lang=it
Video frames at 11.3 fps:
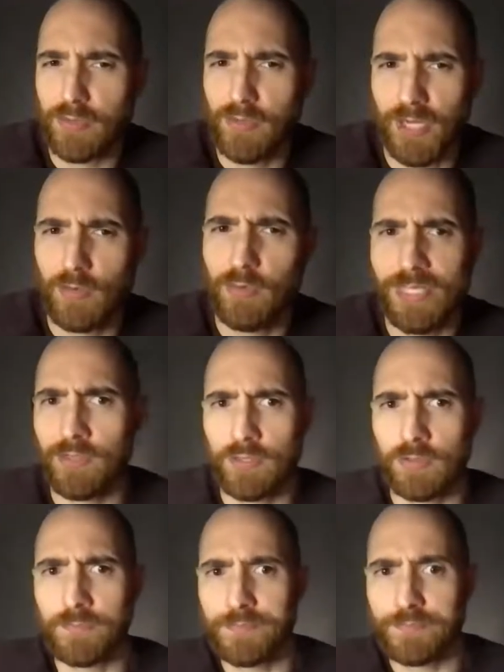
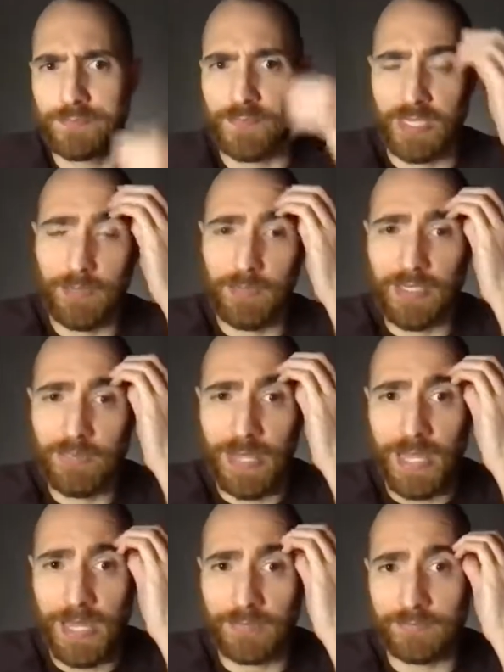sull'argomento, perché
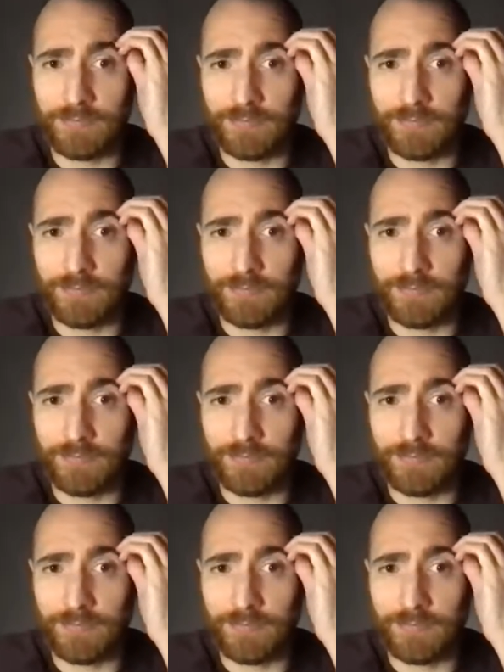prima,